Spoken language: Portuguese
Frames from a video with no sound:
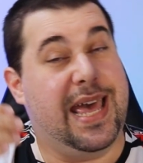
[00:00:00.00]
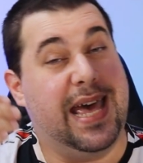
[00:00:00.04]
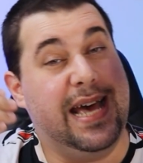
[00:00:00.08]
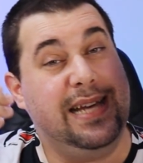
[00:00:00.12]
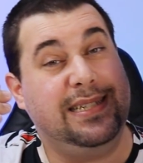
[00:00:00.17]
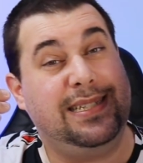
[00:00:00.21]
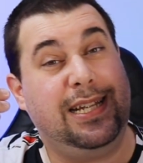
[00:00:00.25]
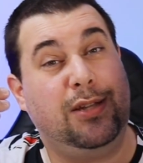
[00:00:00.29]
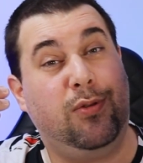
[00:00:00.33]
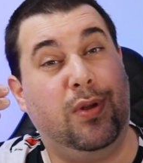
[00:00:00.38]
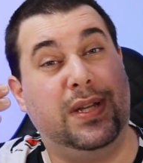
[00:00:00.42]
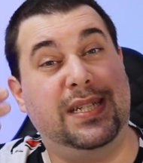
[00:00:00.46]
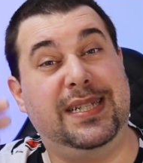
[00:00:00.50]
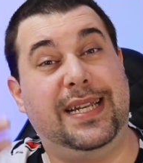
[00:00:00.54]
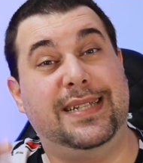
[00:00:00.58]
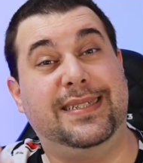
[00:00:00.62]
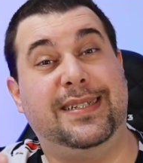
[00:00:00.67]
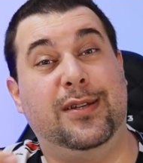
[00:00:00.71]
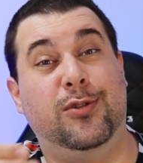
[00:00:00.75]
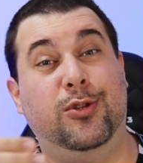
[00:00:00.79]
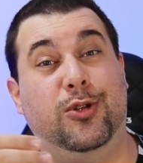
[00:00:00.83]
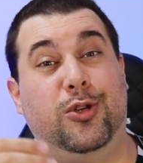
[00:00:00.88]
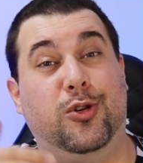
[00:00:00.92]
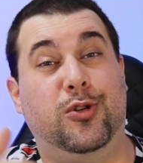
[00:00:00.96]
Essa
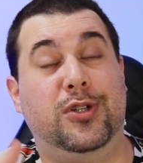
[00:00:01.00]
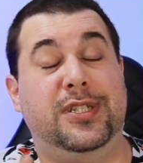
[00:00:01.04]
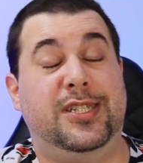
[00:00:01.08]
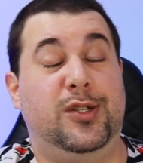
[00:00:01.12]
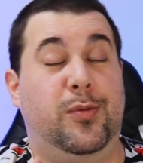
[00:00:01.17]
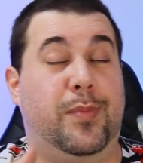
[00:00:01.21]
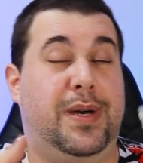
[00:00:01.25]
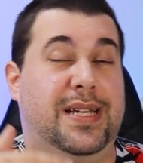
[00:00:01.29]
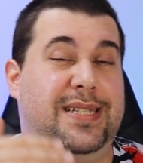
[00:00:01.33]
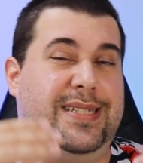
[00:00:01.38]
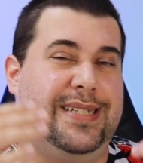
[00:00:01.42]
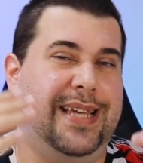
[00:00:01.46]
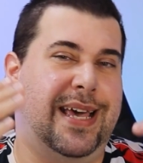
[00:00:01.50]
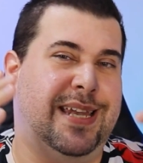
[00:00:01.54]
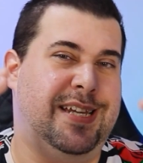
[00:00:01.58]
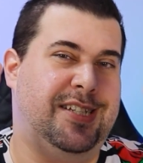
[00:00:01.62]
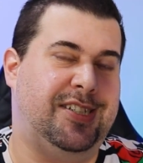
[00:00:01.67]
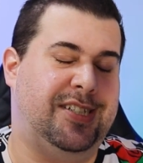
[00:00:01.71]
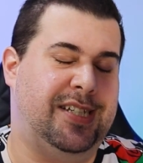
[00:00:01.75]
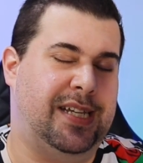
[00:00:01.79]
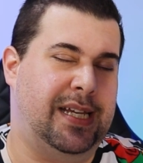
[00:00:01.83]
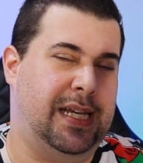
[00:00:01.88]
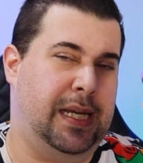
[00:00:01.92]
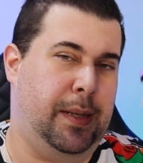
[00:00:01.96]
atualização trouxe uma série
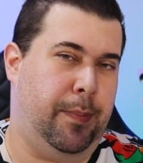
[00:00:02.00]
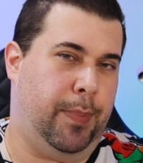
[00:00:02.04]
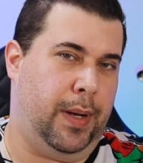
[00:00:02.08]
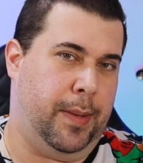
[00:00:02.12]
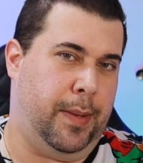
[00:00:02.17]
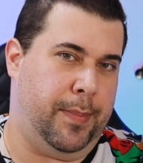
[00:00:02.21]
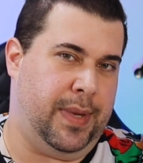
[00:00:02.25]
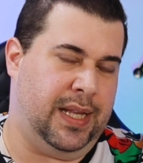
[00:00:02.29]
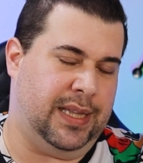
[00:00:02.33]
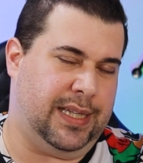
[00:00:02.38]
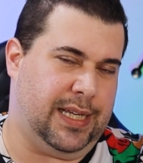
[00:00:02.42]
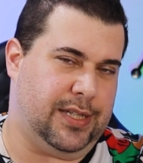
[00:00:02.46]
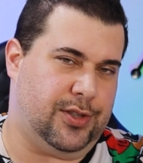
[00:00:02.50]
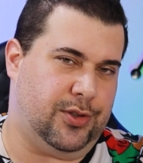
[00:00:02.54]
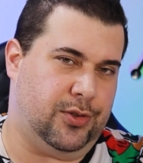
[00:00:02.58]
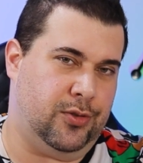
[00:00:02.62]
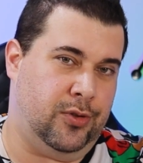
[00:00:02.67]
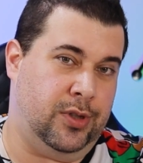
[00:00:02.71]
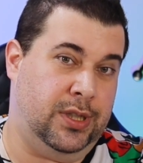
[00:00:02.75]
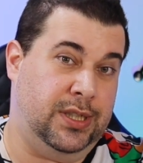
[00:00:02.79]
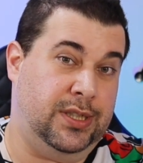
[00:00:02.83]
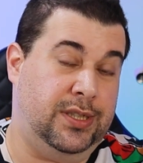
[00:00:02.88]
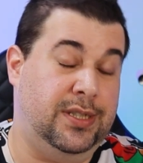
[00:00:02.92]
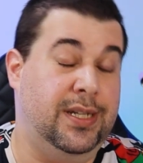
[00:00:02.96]
de
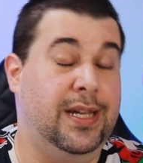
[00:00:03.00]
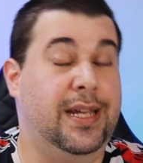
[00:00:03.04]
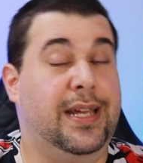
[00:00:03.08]
implementações